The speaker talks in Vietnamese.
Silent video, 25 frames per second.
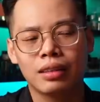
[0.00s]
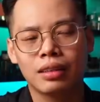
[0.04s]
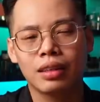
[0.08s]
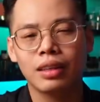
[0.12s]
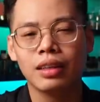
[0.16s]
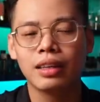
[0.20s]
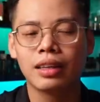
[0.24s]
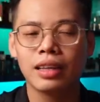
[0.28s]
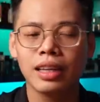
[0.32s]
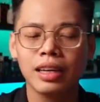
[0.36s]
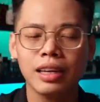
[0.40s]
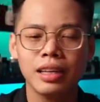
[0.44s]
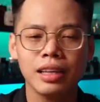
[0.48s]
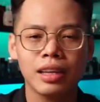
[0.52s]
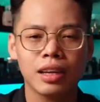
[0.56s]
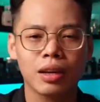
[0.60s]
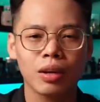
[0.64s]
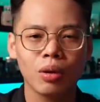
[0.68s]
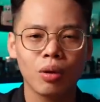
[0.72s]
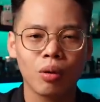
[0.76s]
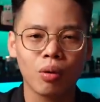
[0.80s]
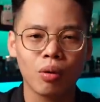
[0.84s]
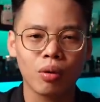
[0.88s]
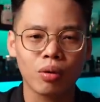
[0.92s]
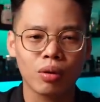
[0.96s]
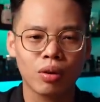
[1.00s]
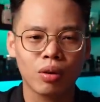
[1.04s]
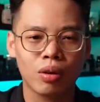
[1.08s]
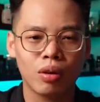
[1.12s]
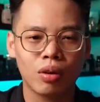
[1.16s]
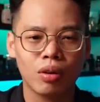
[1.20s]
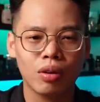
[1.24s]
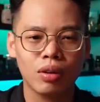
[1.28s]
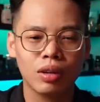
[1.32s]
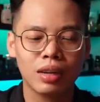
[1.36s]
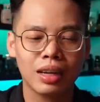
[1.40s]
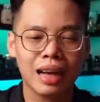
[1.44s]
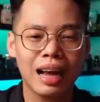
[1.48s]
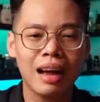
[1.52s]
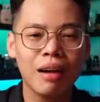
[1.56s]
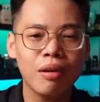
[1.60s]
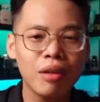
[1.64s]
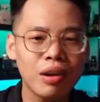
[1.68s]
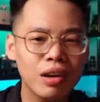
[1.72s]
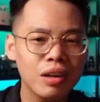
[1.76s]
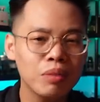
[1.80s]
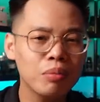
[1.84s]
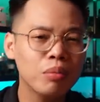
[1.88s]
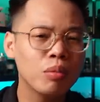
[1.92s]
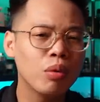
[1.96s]
thời tiết nhiệt độ nó cao
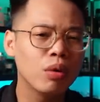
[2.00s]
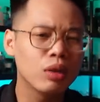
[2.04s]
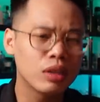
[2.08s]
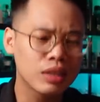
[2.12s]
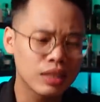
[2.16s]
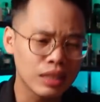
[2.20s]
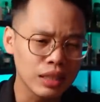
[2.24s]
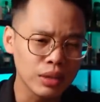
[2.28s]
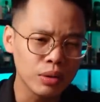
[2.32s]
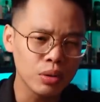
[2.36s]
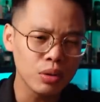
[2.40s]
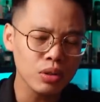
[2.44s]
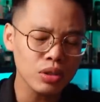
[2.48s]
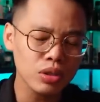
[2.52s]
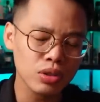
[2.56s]
hơn một xíu